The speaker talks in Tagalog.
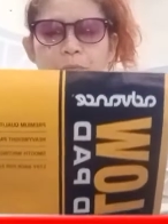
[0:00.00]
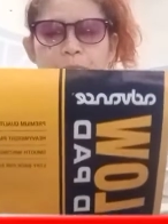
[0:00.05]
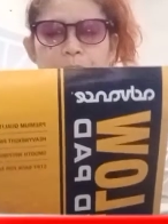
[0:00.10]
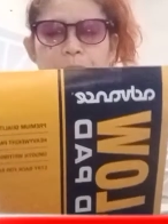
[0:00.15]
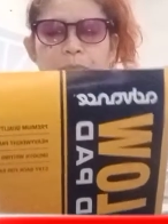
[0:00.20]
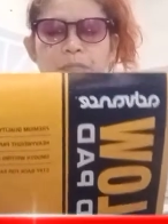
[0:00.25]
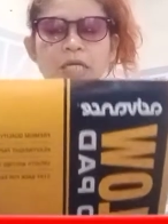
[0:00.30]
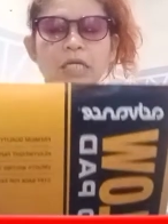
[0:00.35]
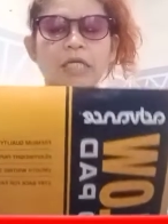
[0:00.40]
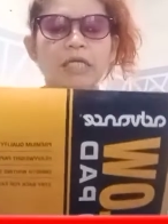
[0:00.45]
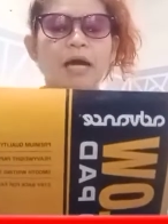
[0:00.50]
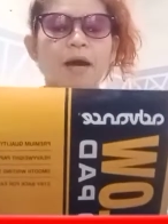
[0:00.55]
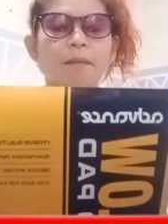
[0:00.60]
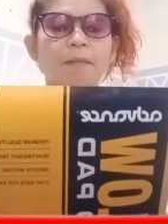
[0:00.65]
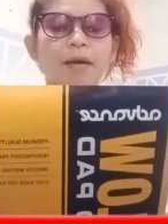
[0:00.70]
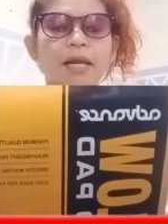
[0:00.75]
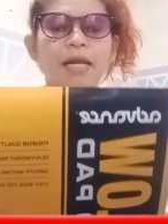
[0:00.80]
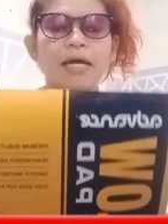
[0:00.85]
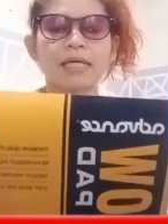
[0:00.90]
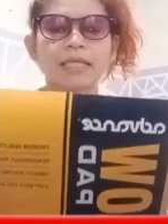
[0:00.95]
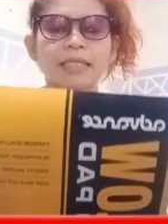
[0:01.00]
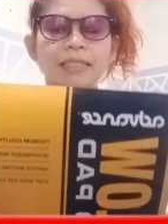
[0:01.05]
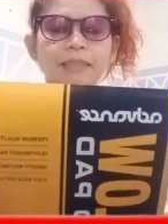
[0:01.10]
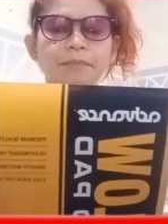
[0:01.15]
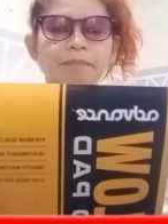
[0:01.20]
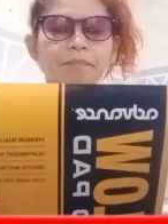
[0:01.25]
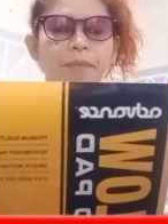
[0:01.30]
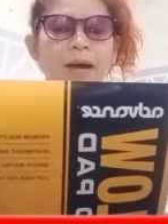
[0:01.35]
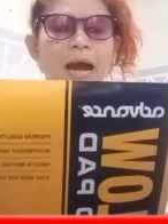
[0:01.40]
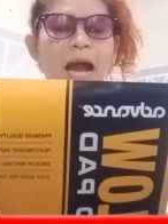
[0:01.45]
Pinagkamalang
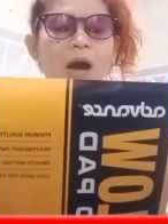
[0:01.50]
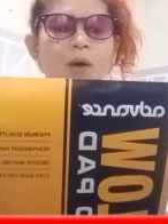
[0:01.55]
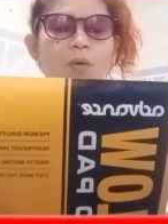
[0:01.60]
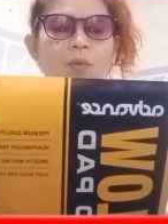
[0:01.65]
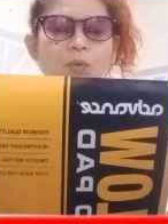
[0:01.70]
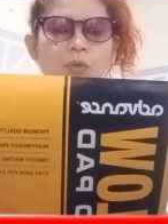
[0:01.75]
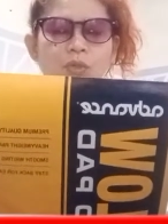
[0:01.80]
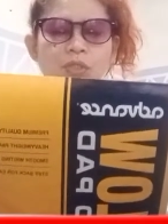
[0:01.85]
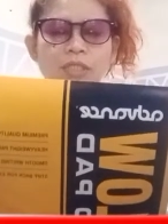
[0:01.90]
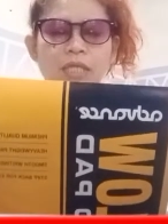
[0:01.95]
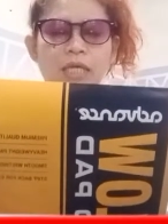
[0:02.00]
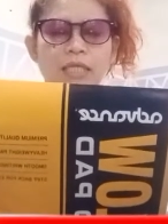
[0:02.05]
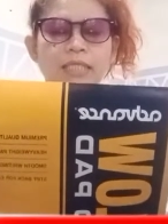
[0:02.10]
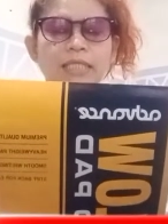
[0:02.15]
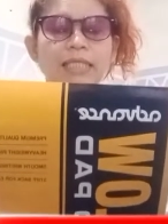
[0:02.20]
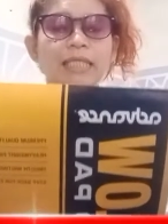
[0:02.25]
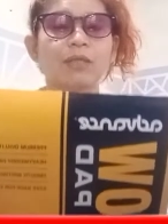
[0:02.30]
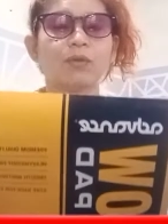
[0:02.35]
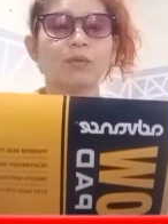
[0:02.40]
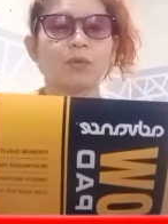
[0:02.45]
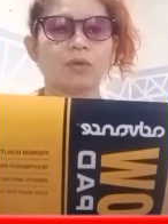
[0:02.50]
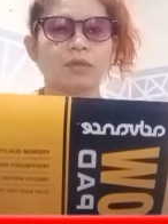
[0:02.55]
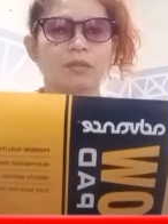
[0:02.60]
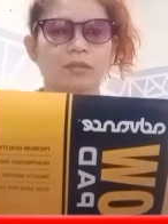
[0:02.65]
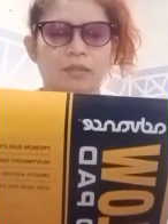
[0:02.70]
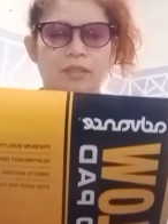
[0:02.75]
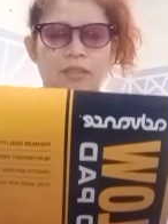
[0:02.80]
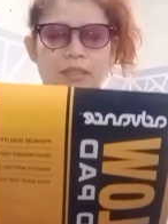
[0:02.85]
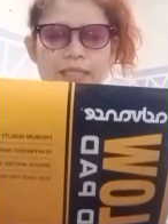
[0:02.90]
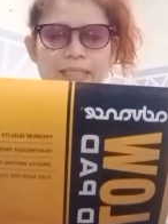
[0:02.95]
bao sa ilo.
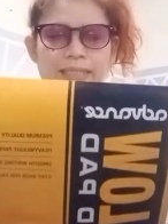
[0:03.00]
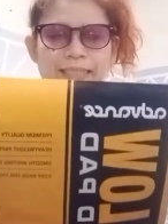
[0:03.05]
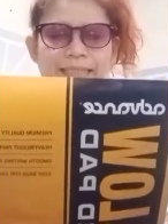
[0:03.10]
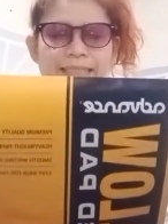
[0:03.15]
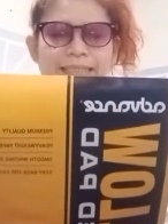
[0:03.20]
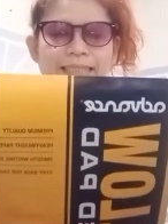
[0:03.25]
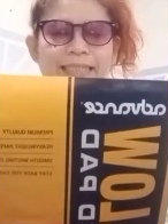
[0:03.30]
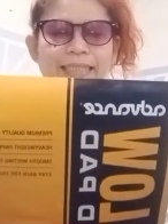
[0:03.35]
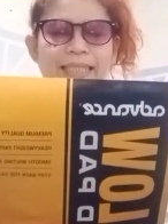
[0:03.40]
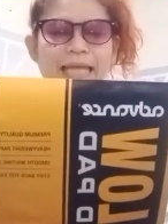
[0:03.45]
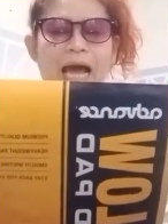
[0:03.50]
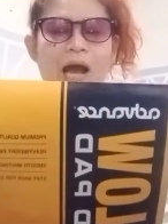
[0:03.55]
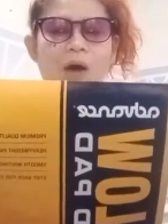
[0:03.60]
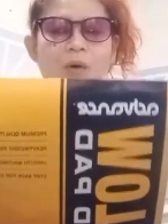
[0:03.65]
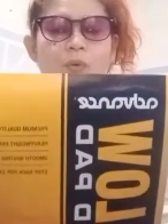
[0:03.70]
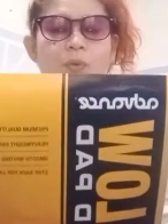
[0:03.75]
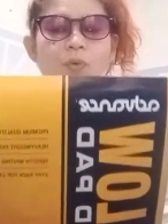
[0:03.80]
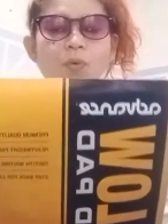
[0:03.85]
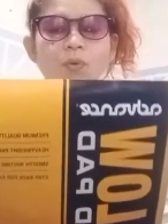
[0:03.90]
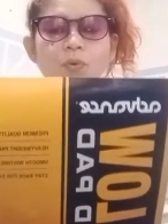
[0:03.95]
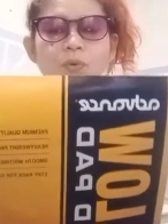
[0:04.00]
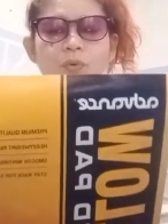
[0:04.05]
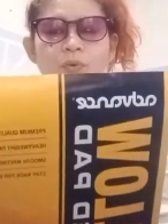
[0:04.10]
Tao.